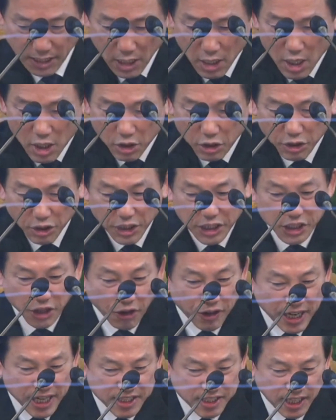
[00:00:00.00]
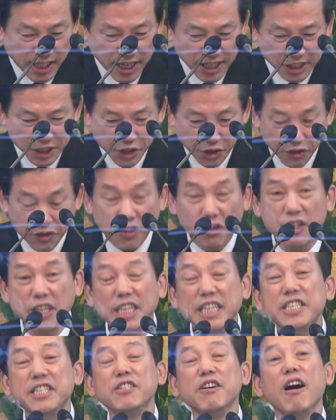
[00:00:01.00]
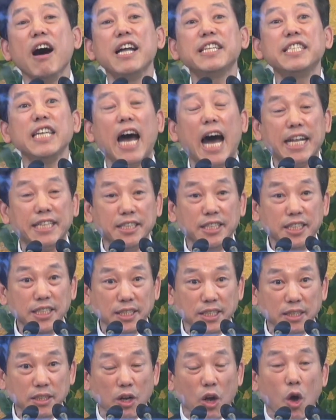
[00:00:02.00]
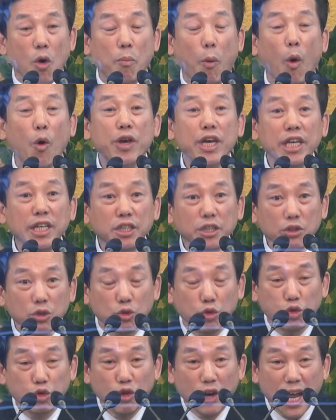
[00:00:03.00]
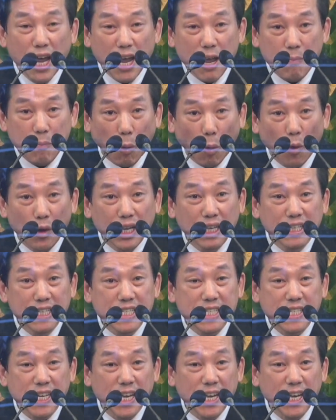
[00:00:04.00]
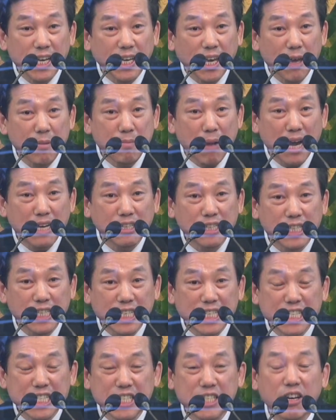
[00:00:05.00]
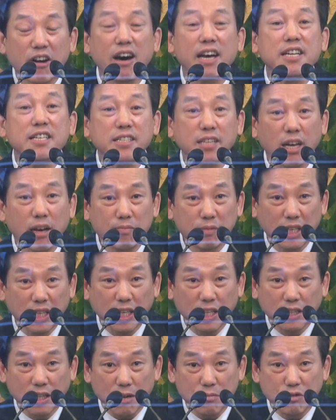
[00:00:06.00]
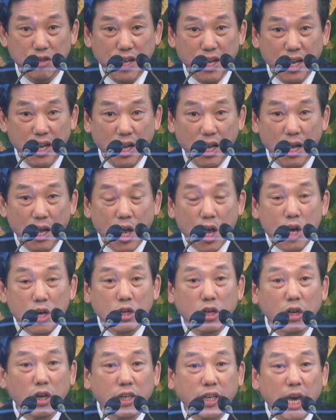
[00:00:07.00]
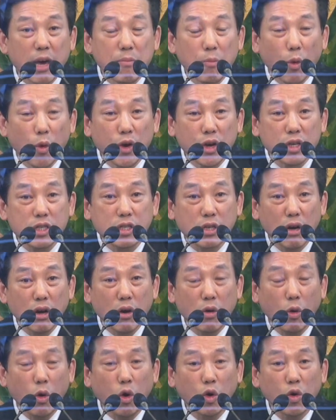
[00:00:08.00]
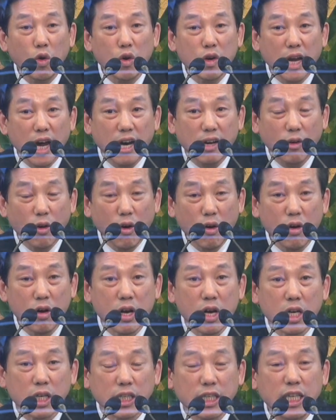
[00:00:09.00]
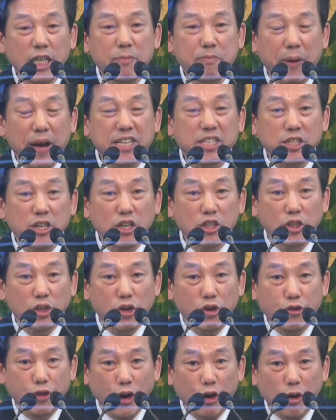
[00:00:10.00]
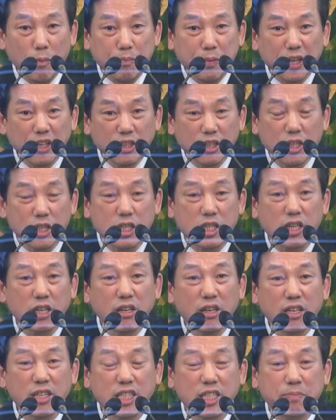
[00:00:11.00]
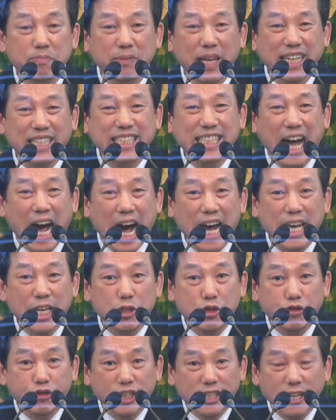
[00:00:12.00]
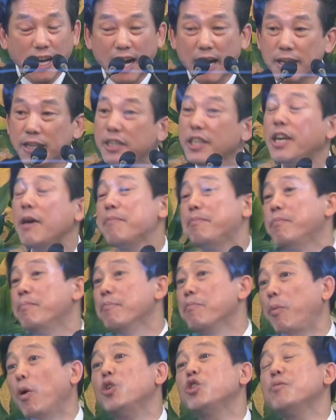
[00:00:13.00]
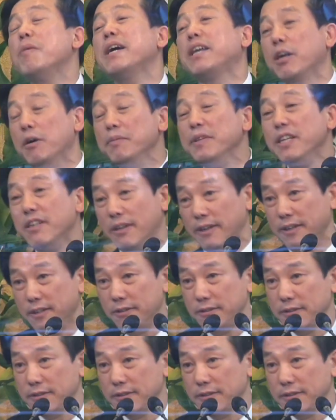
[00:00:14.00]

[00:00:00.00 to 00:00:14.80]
그들은 영의 세계를 전혀 인정하지 않는, 보이는 눈에 보이는 세계만을 인정하는 사람들이기 때문에 그렇게 모여서 코로나로 이 백성들을 괴롭히는 저 집단은 악의 축이다, 이렇게 볼 수밖에 없는 거예요.